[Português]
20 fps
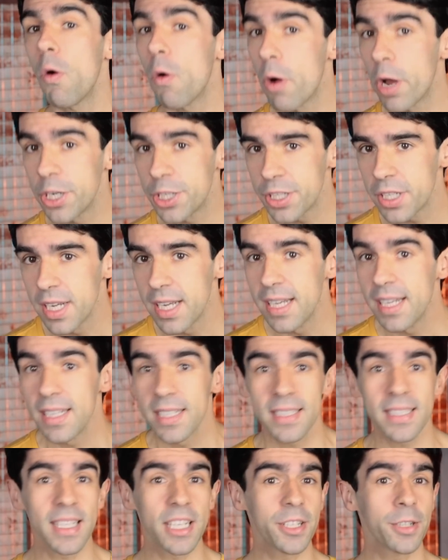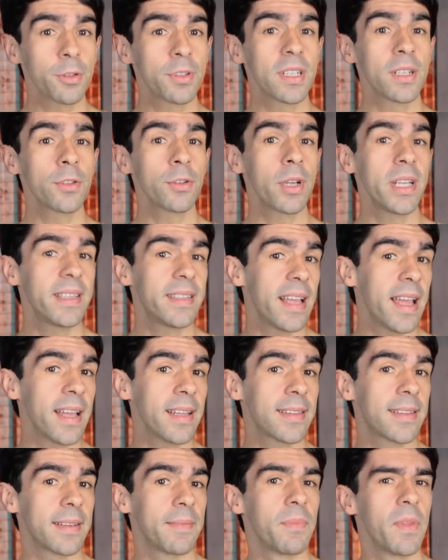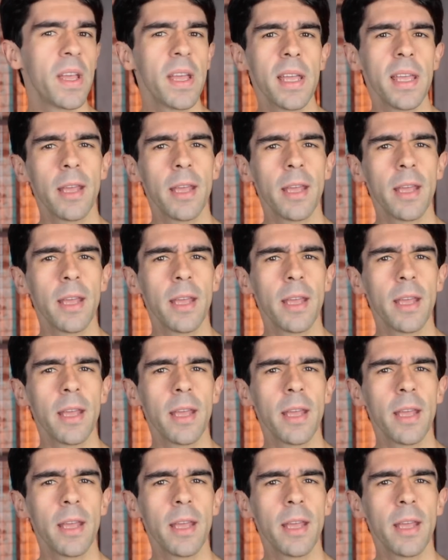hoje seja dos anos 80